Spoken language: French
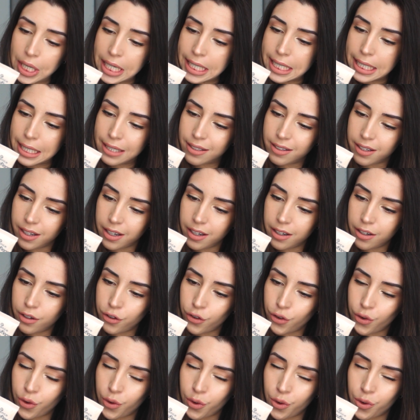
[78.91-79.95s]
l'ai testé,
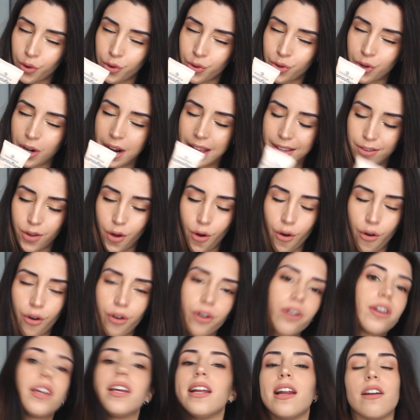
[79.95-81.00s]
je
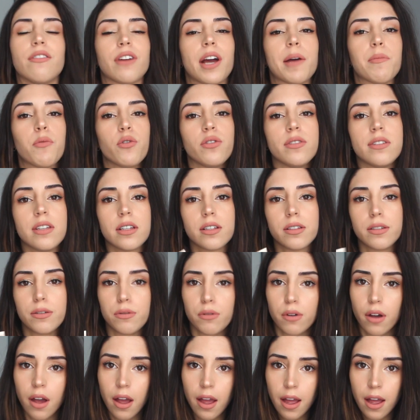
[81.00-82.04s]
l'adore. Il a vraiment une
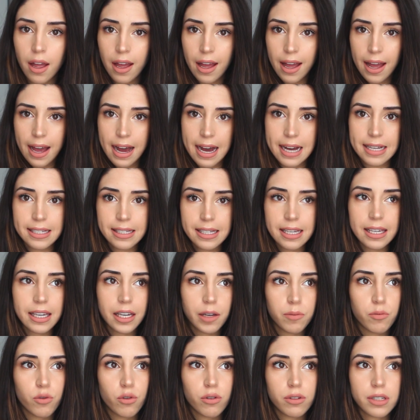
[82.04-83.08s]
texture assez
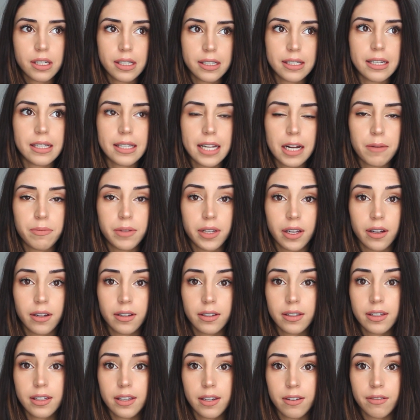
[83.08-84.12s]
crémeuse, qui s'étale
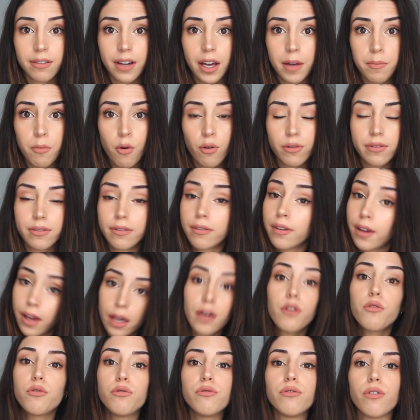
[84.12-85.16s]
bien, qui est vraiment
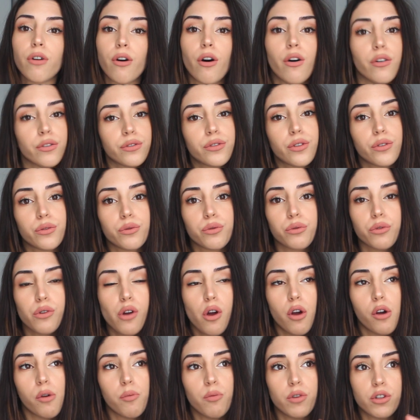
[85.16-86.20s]
très couvrante. Donc
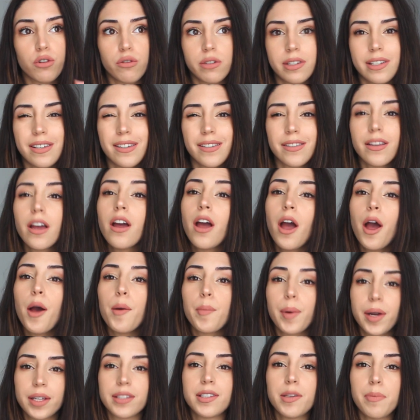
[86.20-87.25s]
euh, moi j'utilise
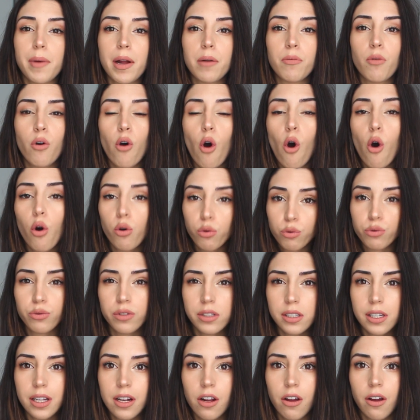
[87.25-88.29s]
principalement en
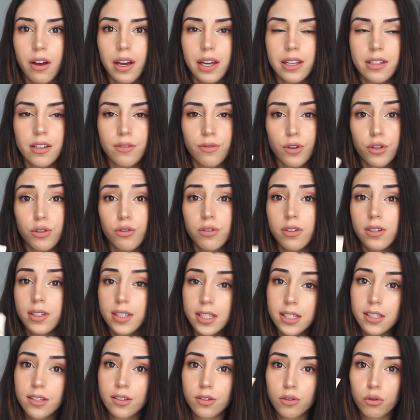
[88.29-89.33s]
concealer et des fois je
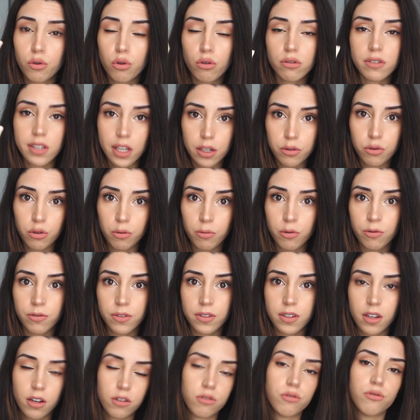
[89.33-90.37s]
n'utilise que ça sur mon
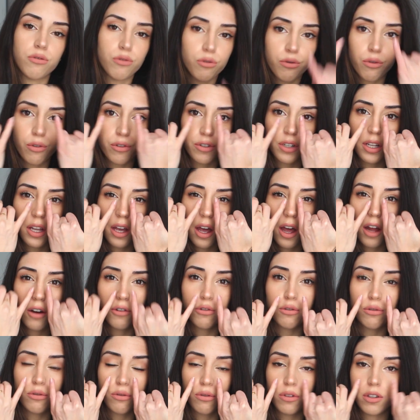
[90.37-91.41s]
visage, du coup en général
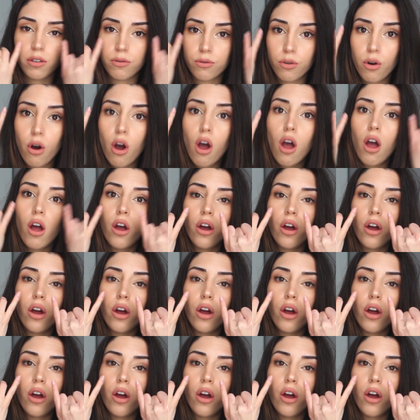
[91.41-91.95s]
juste au niveau